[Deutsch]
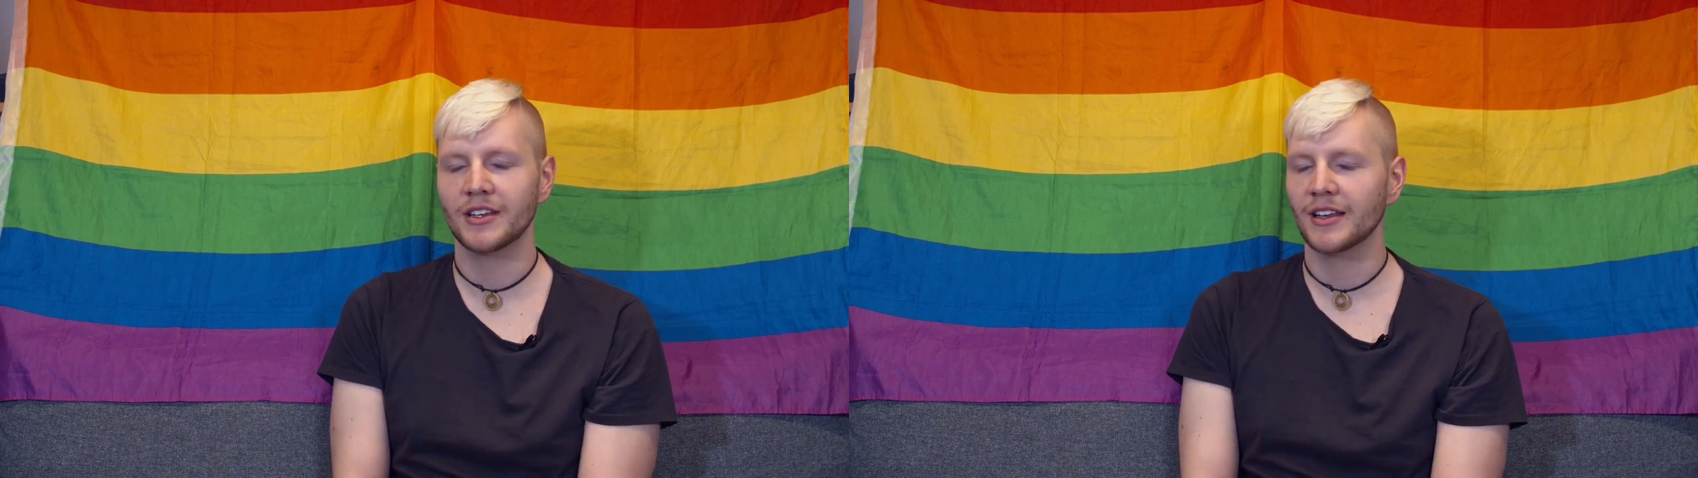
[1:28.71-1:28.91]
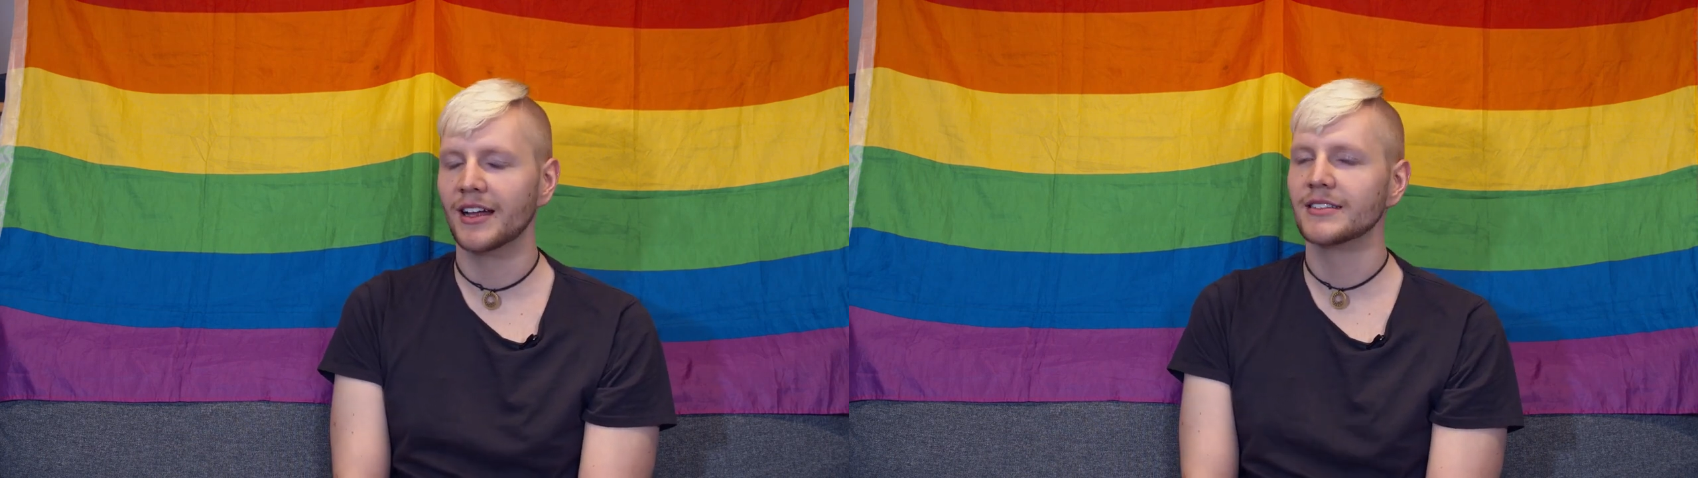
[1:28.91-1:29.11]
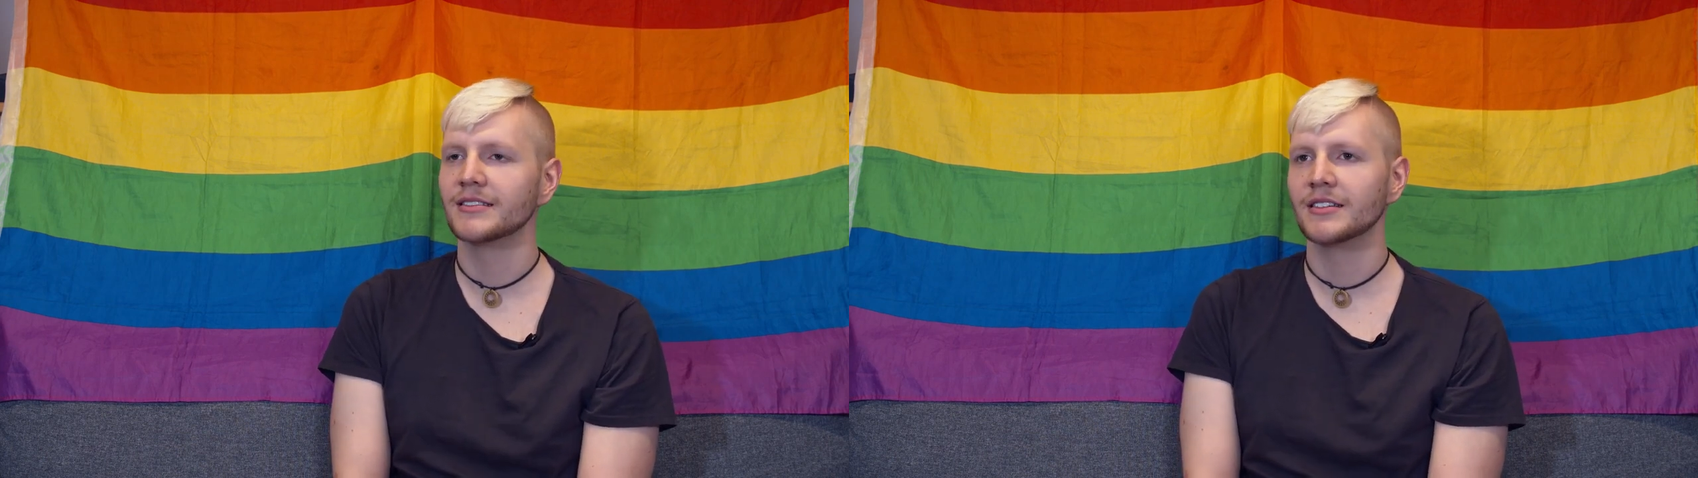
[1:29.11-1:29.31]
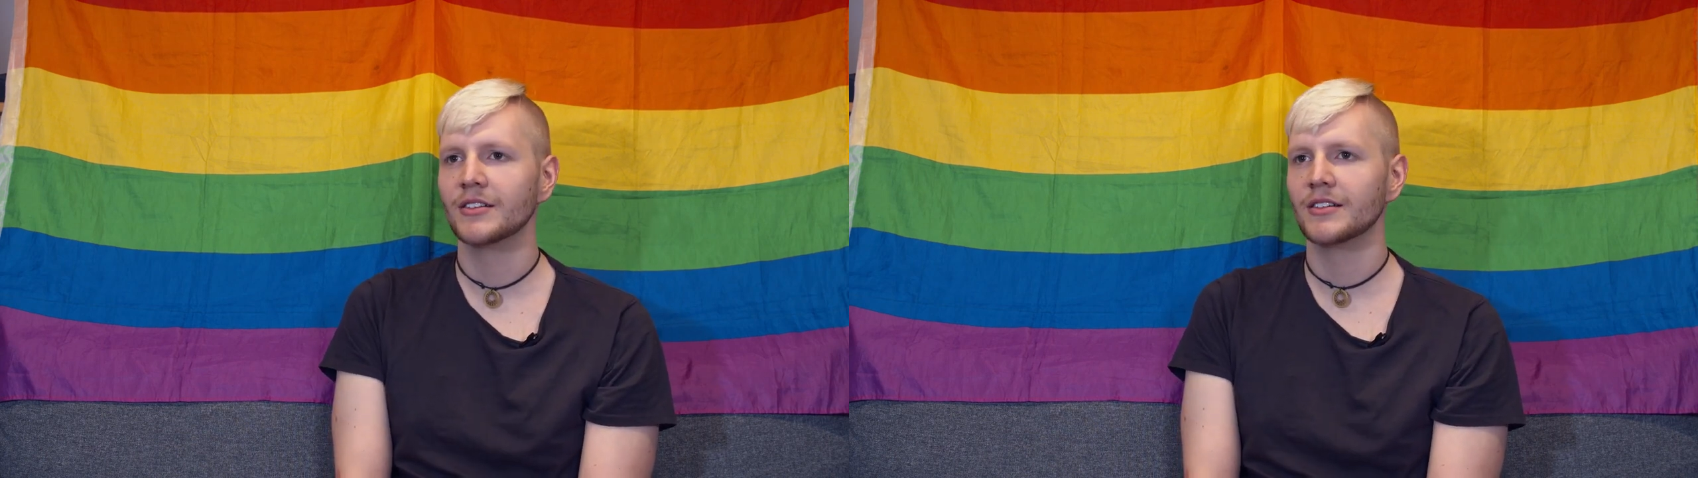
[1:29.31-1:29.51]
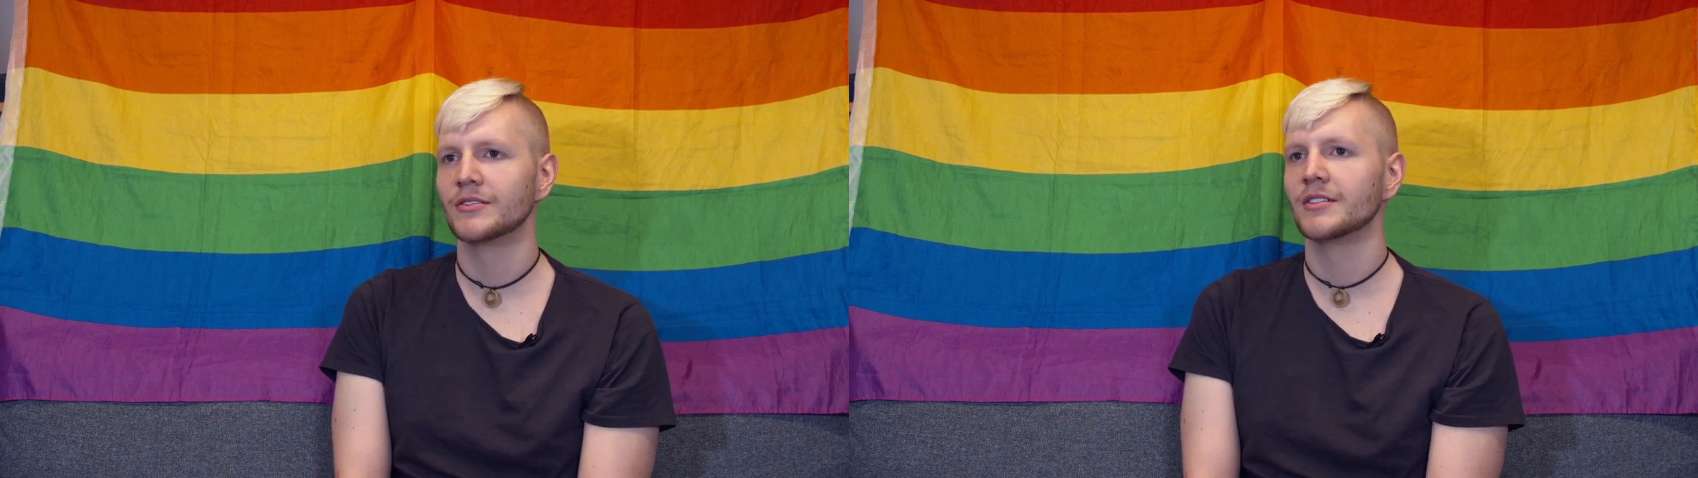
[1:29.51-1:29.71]
die trans sind
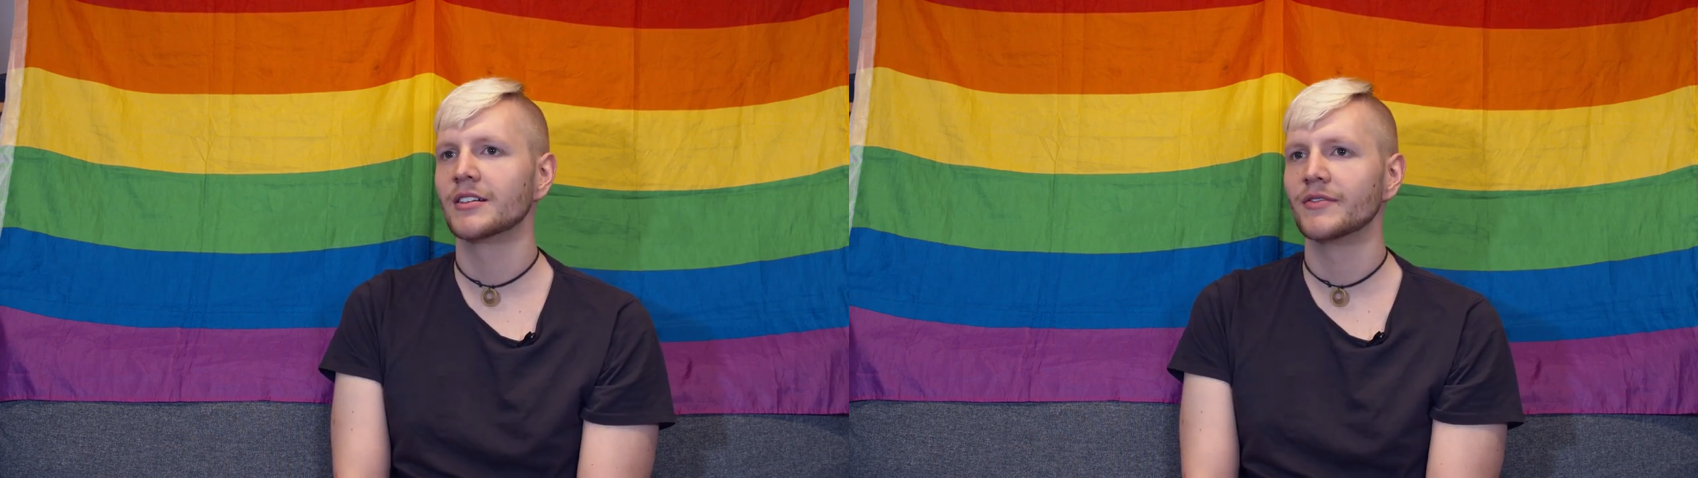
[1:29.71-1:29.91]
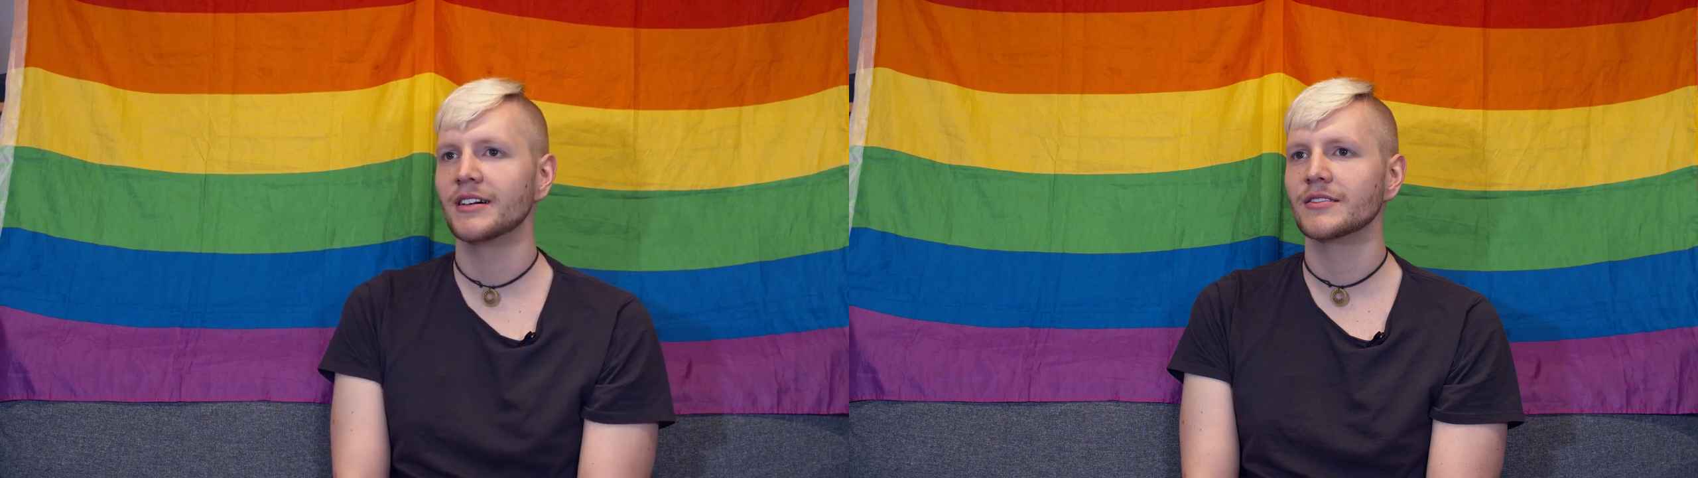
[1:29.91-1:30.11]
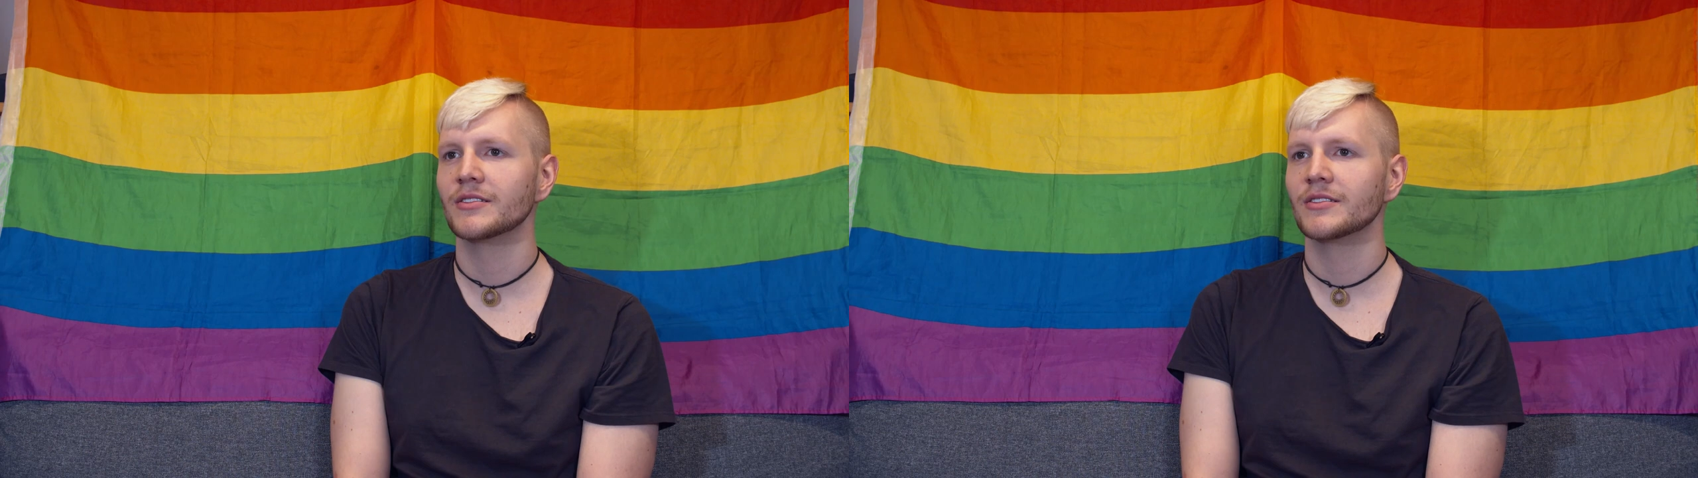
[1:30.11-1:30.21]
oder so irgendwas.